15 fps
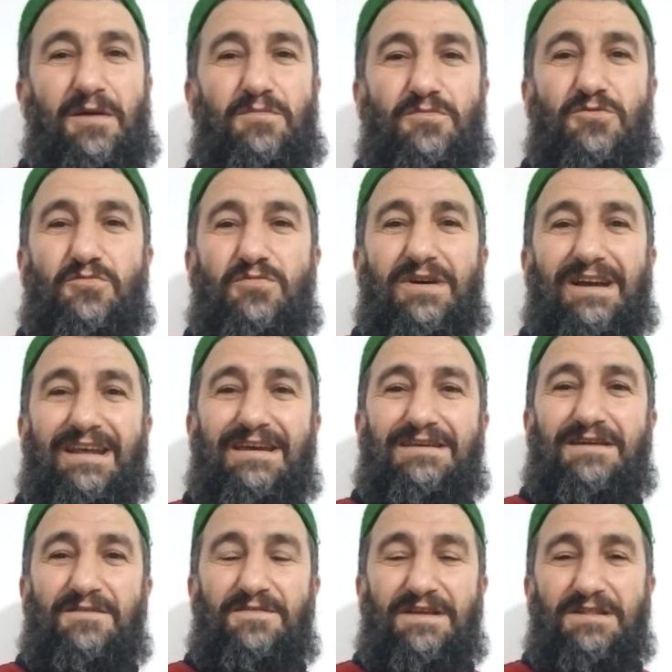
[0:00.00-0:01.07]
Mübarek
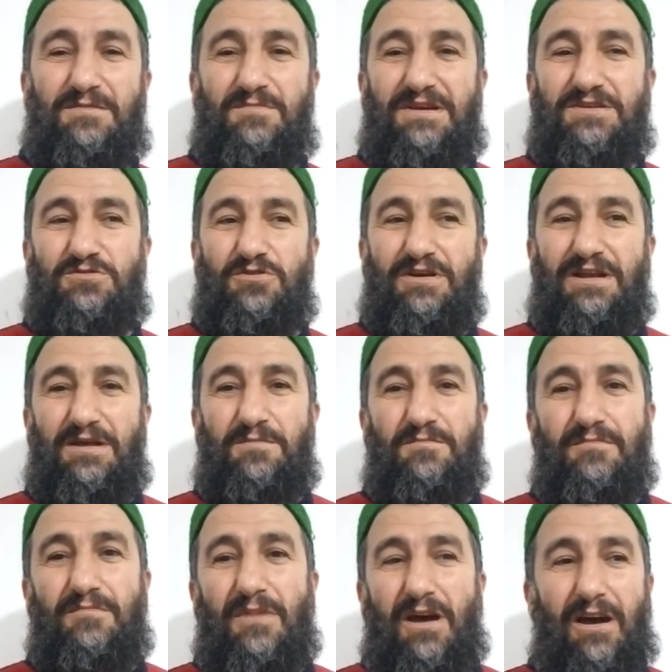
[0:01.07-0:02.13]
efendime söyleyeyim
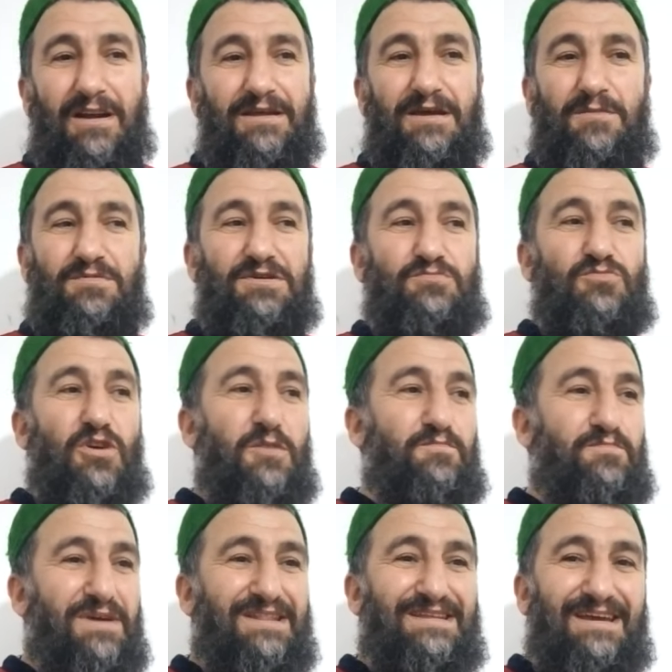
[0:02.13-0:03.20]
Araya bir
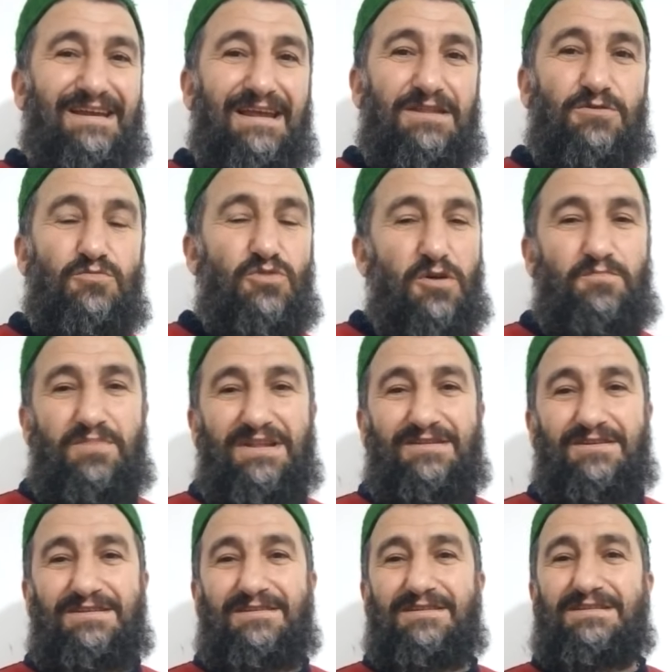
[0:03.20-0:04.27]
muhabbet eyledi. Muhabbet
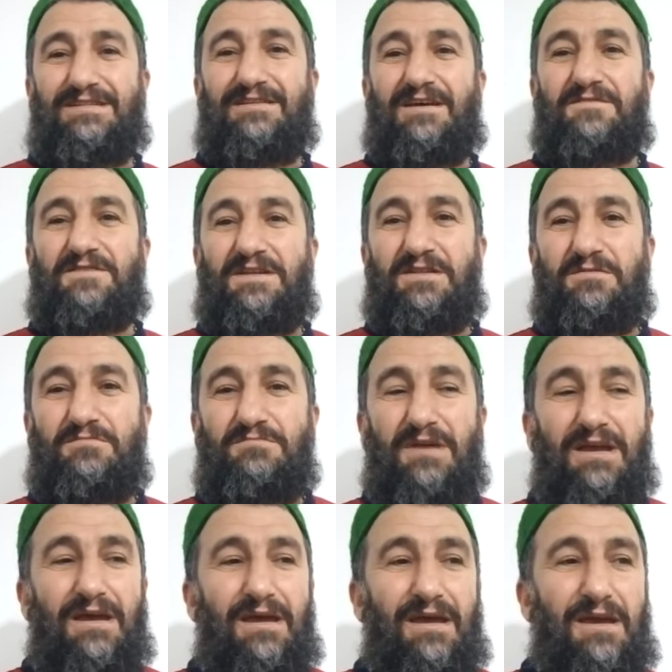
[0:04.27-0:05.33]
esnasında efendim
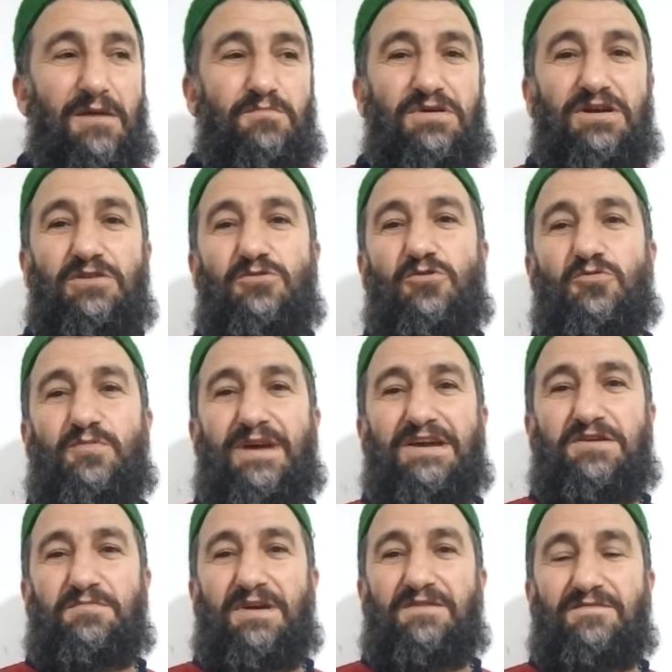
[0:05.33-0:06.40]
e, bir lokma
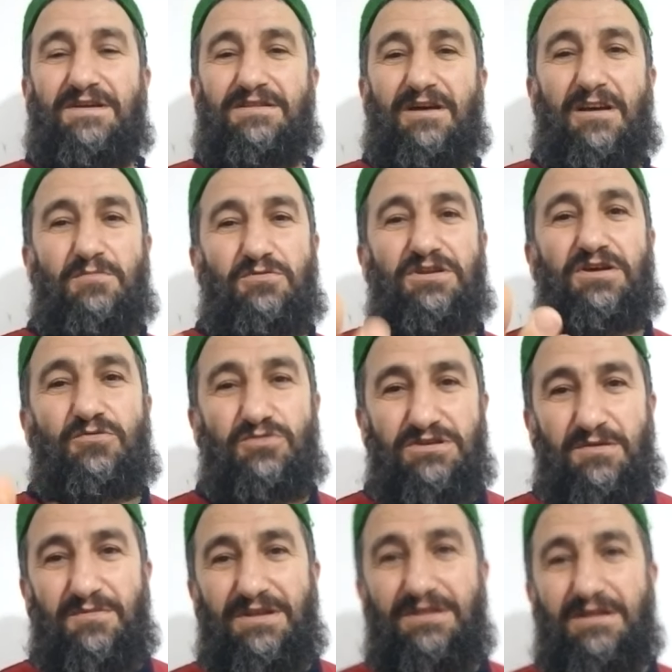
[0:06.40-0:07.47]
ekmek verdi. Al bunu iyi o
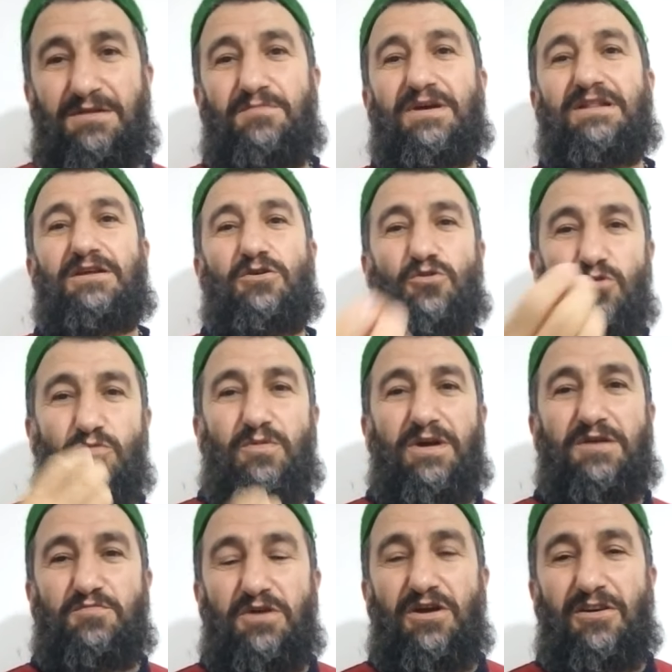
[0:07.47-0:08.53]
zaman dedi. Ben de bir lokma
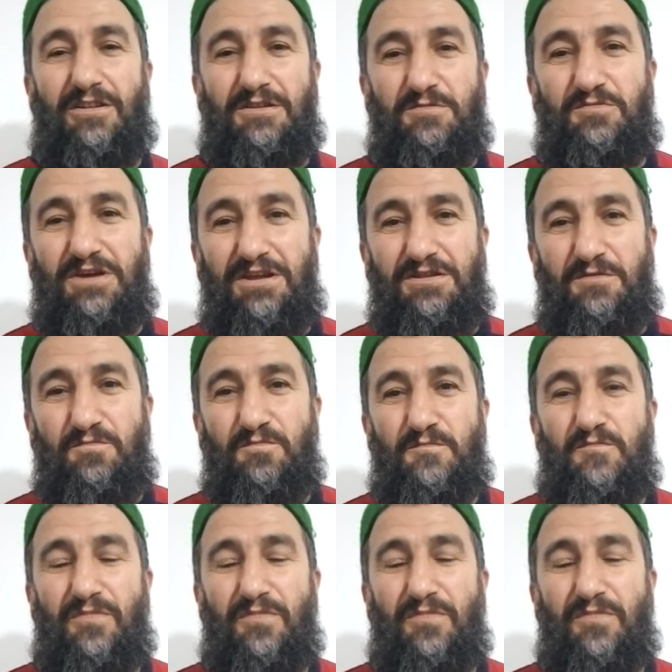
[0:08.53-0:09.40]
ekmeği aldım yedim.